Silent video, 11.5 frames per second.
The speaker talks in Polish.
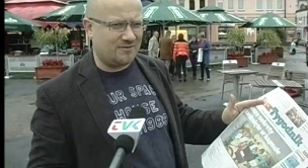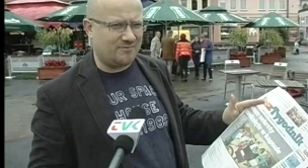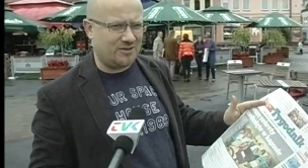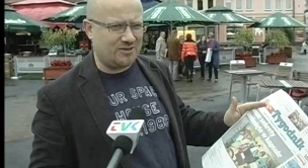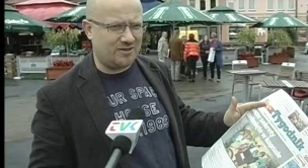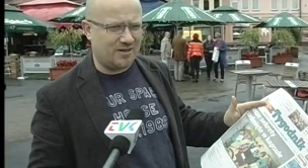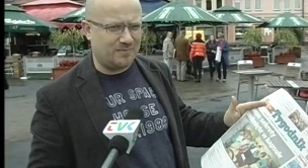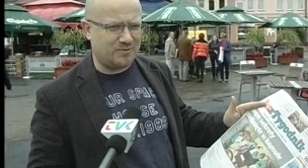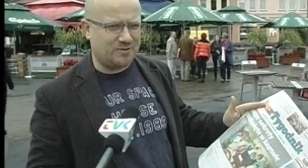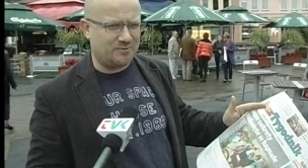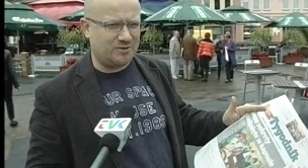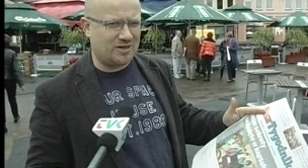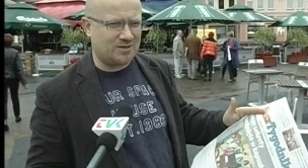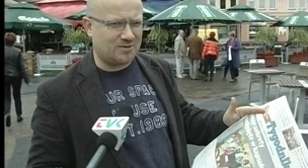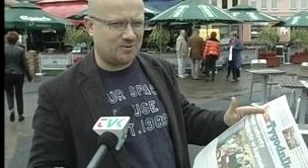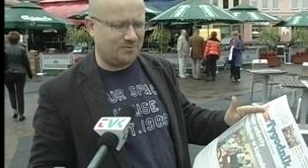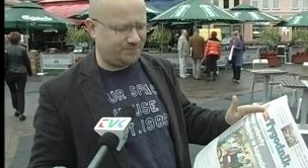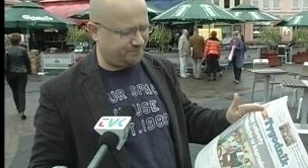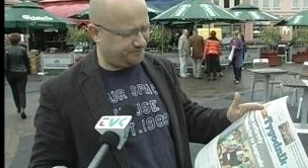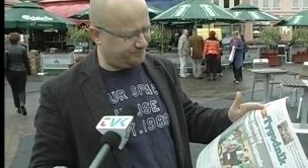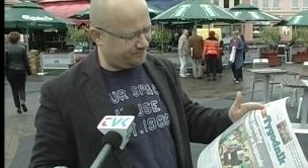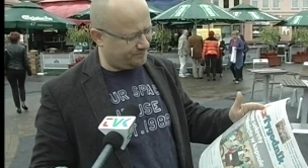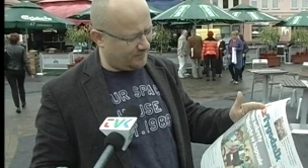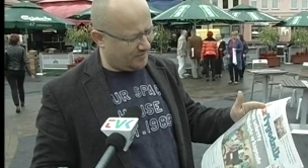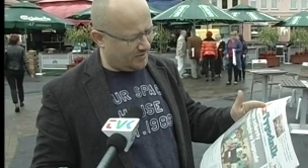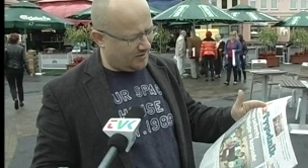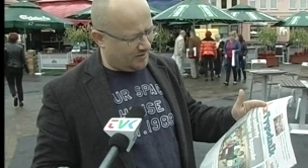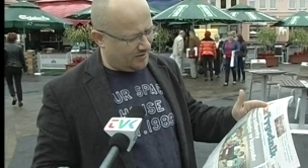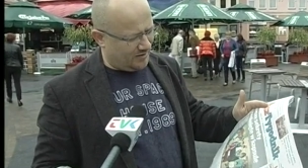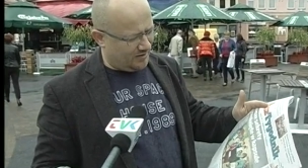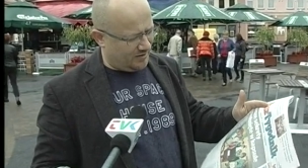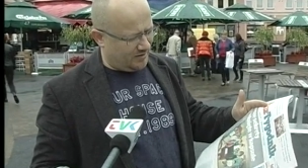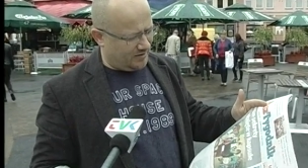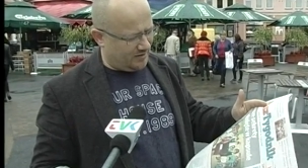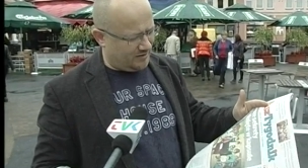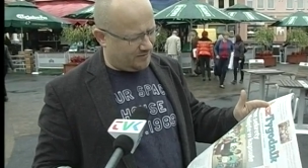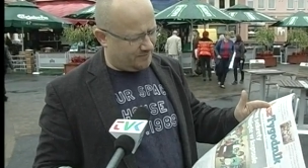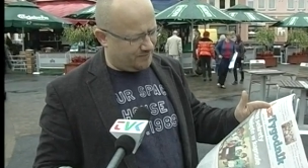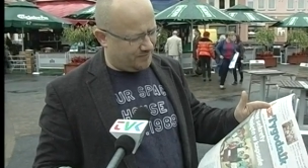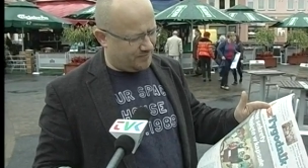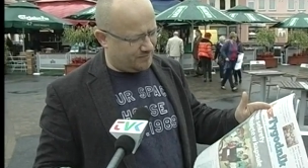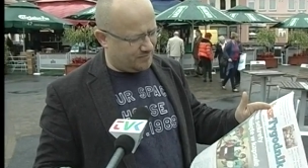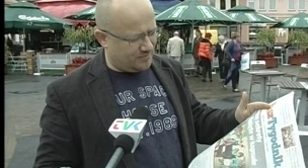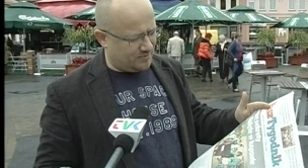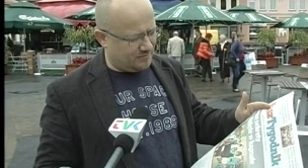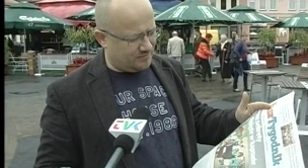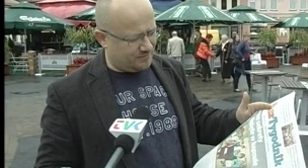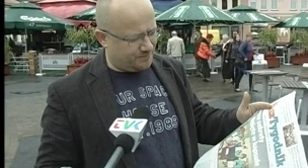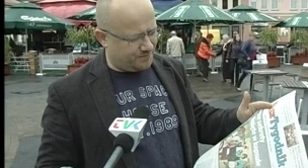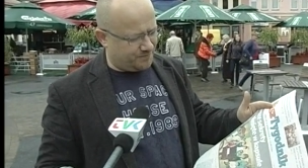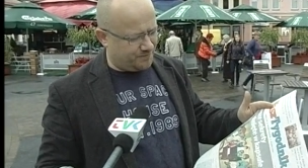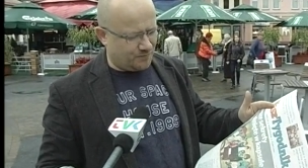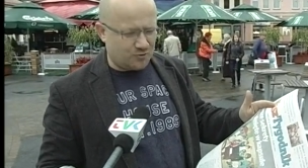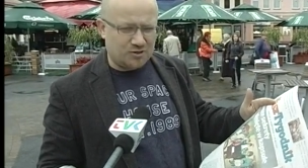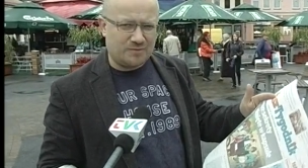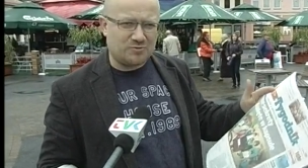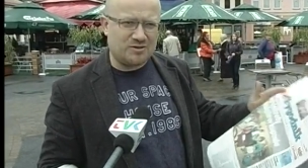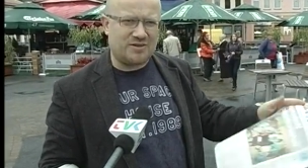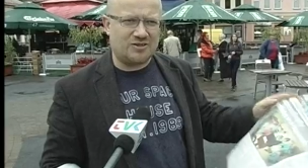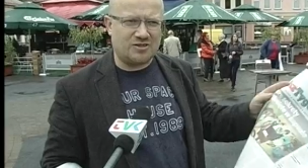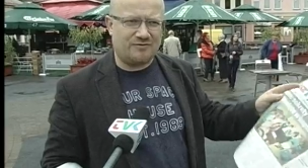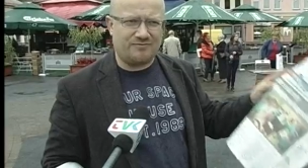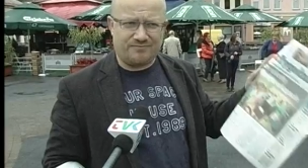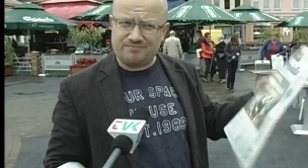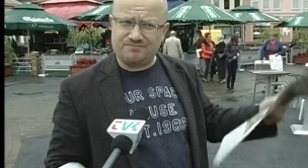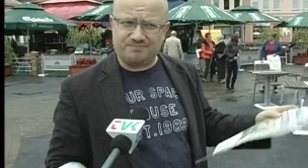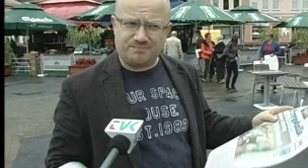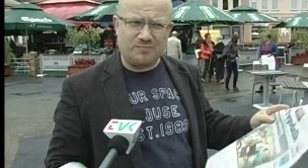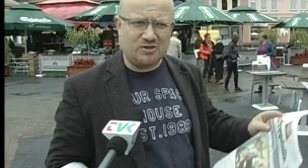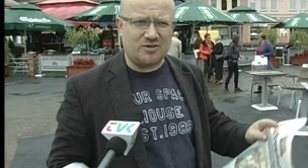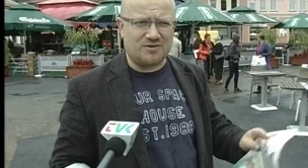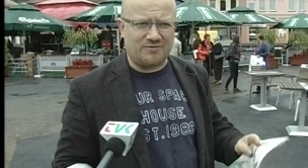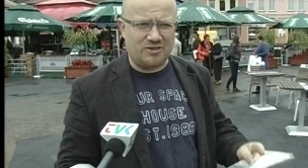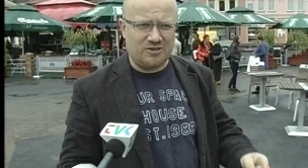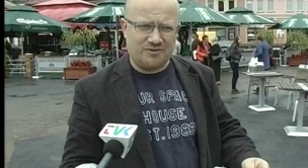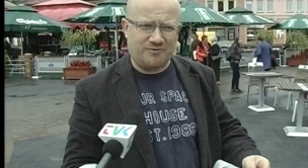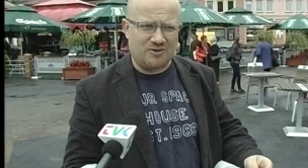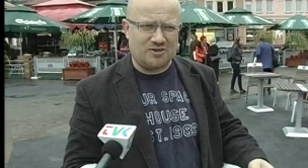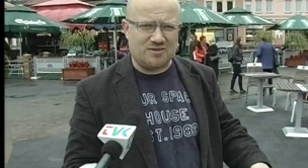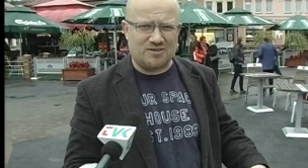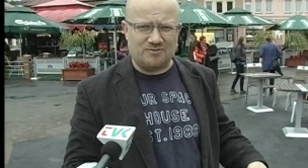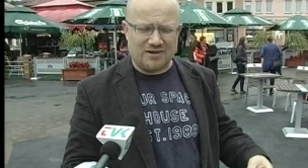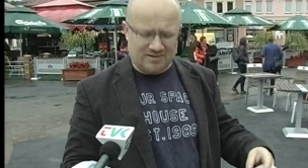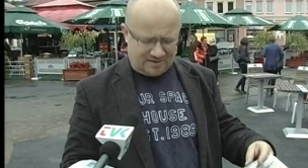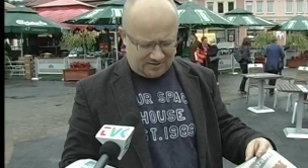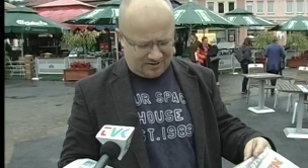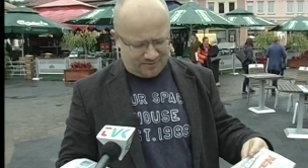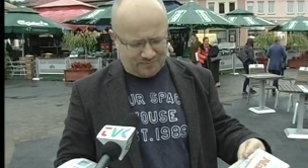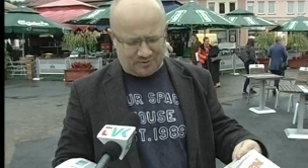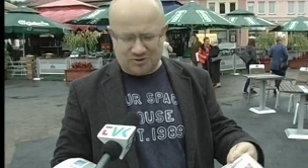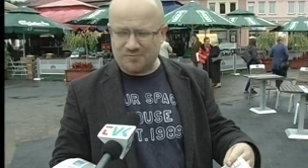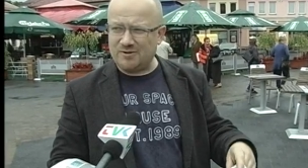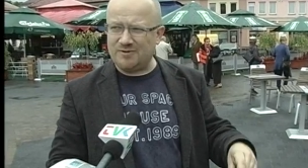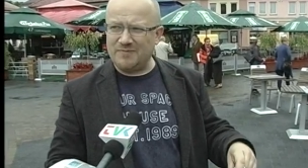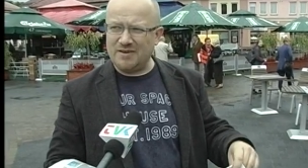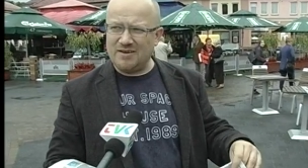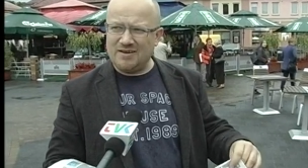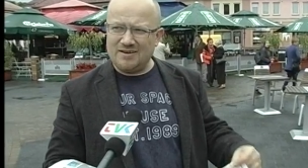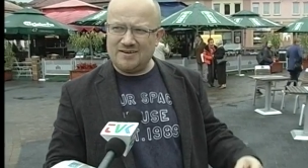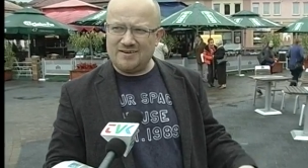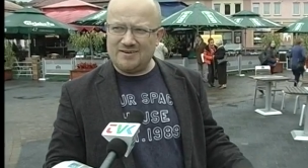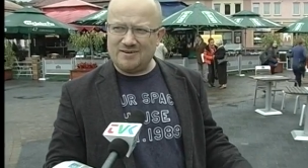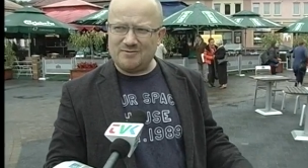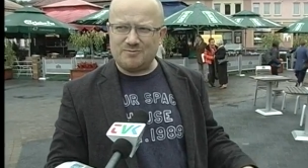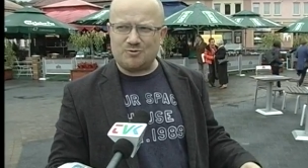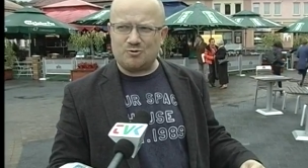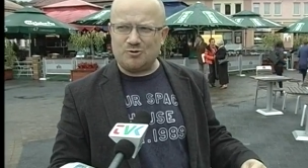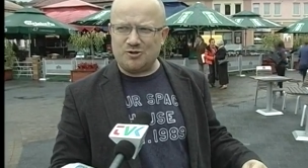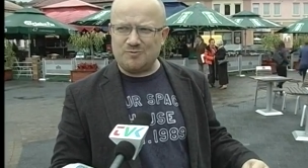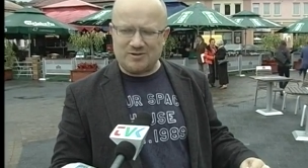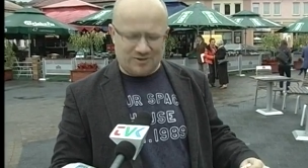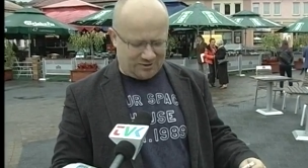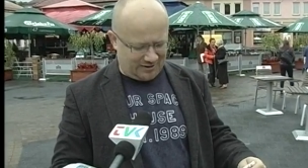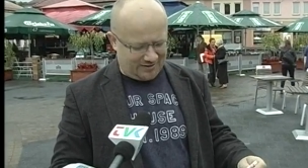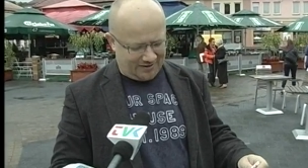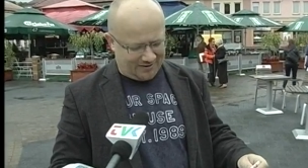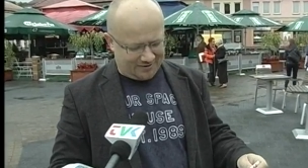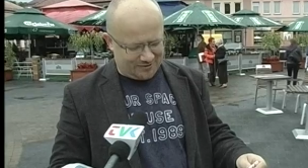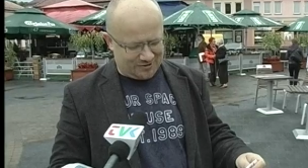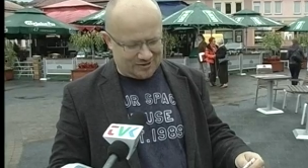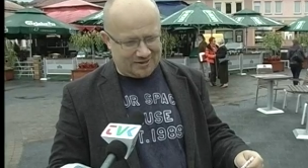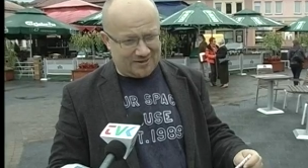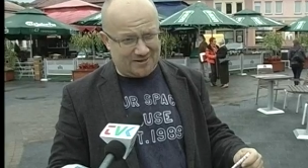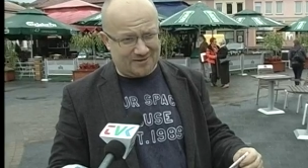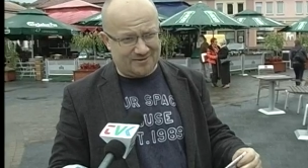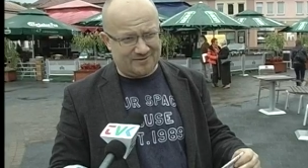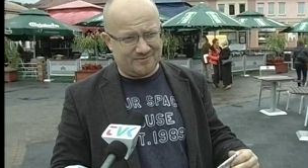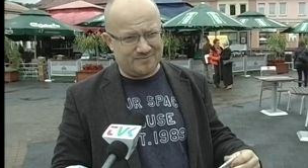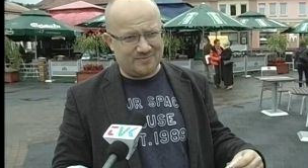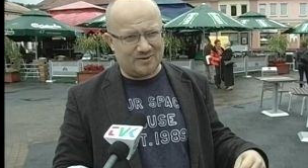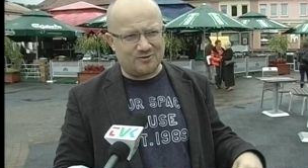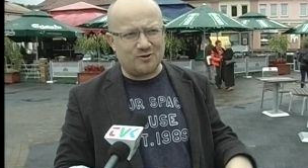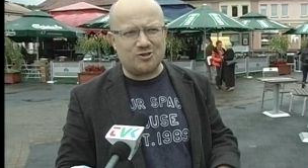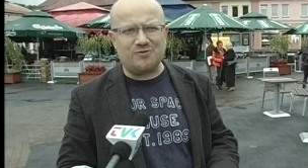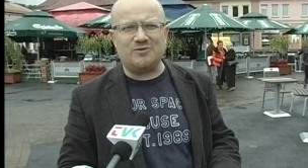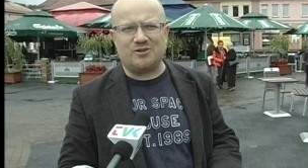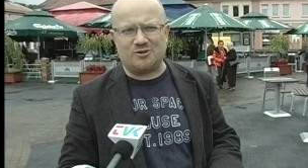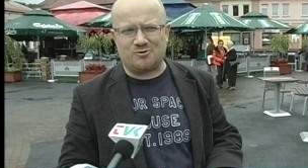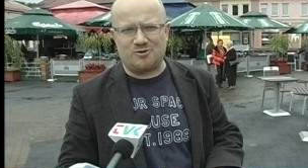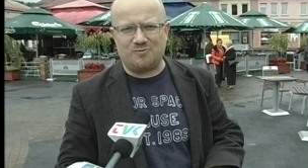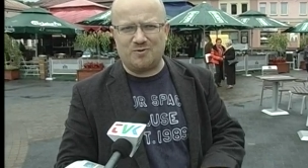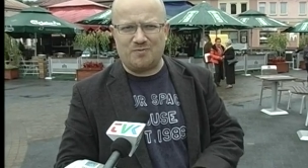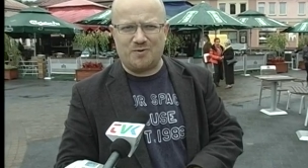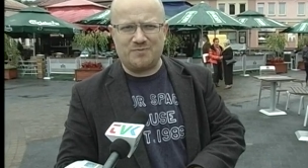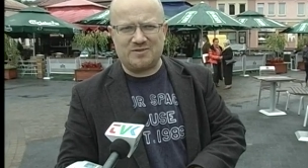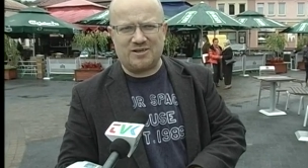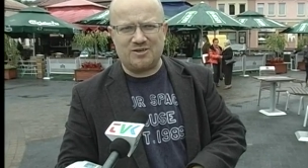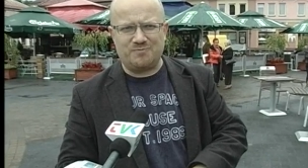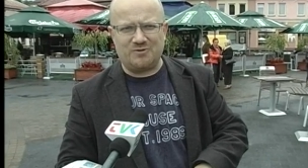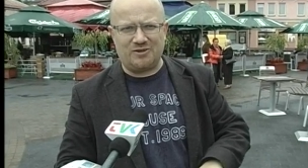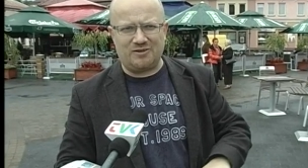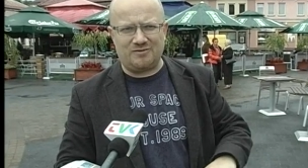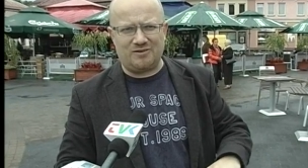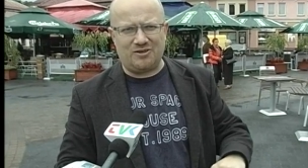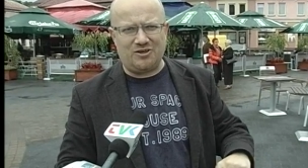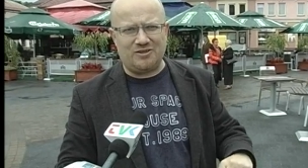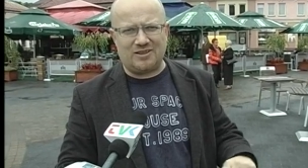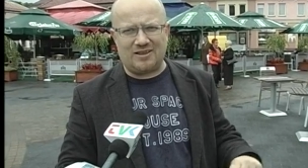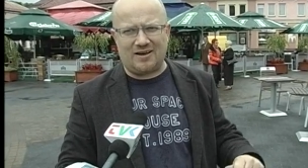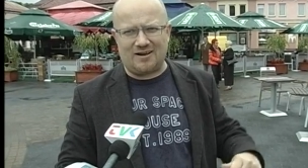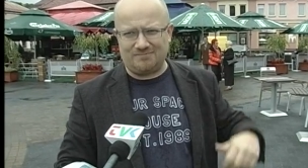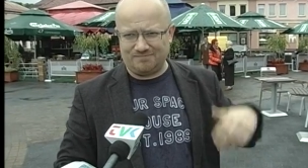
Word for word: właśnie kapsuły czasu. E, muszę przyznać, że pisząc właśnie, tworząc tą gazetę robiliśmy, e, czuliśmy coś takiego, że no, no dziwnie się czuliśmy, bo pisaliśmy i dla